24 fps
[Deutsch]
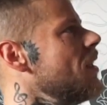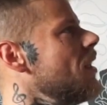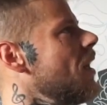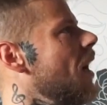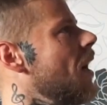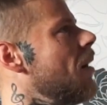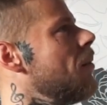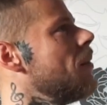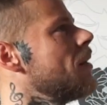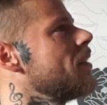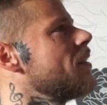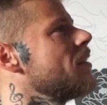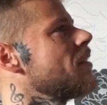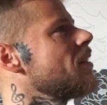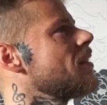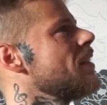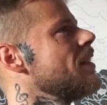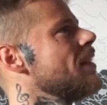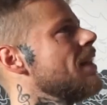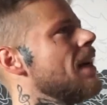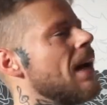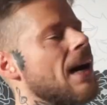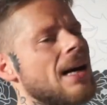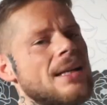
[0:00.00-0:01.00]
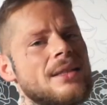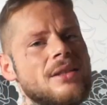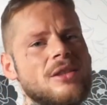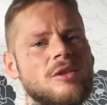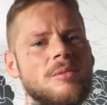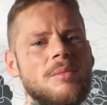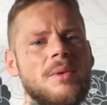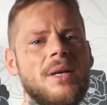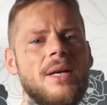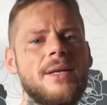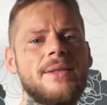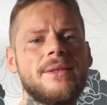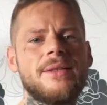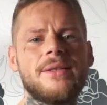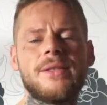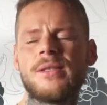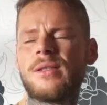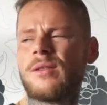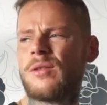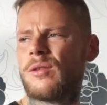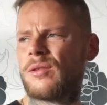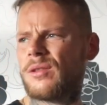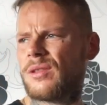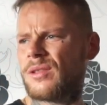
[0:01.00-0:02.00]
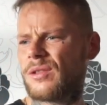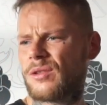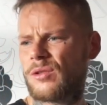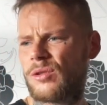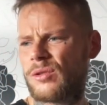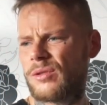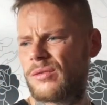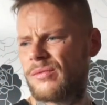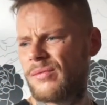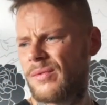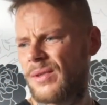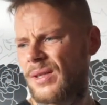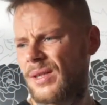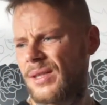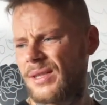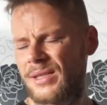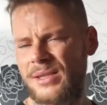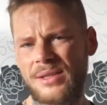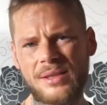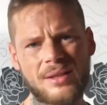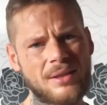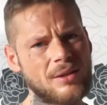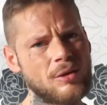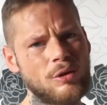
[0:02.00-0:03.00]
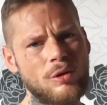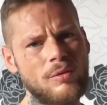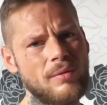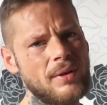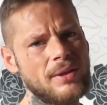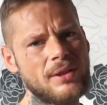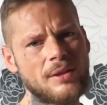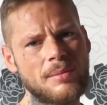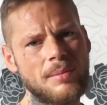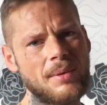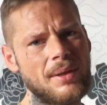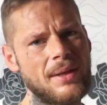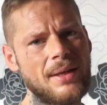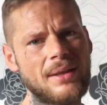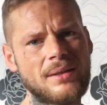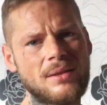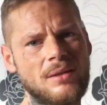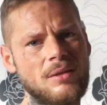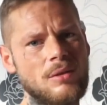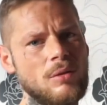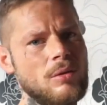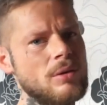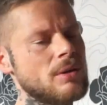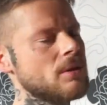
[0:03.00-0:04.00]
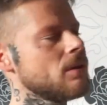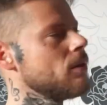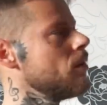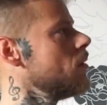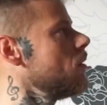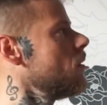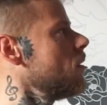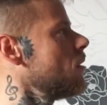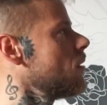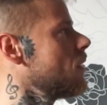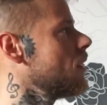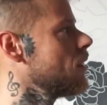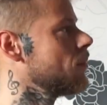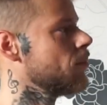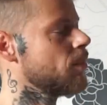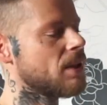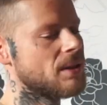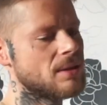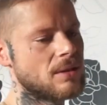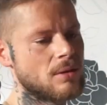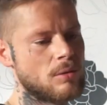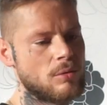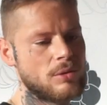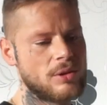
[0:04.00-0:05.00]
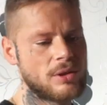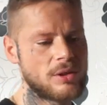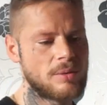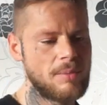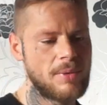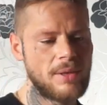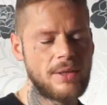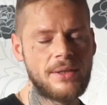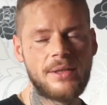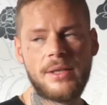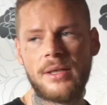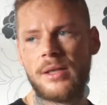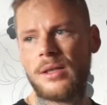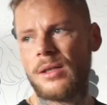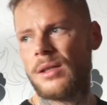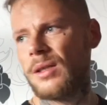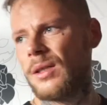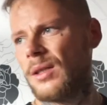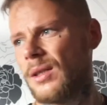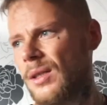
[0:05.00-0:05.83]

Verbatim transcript: Aber das ging gar nicht mehr, ne? Das konnten wir echt, können wir nicht mehr lassen, Leute. Das passt auch nicht mehr hier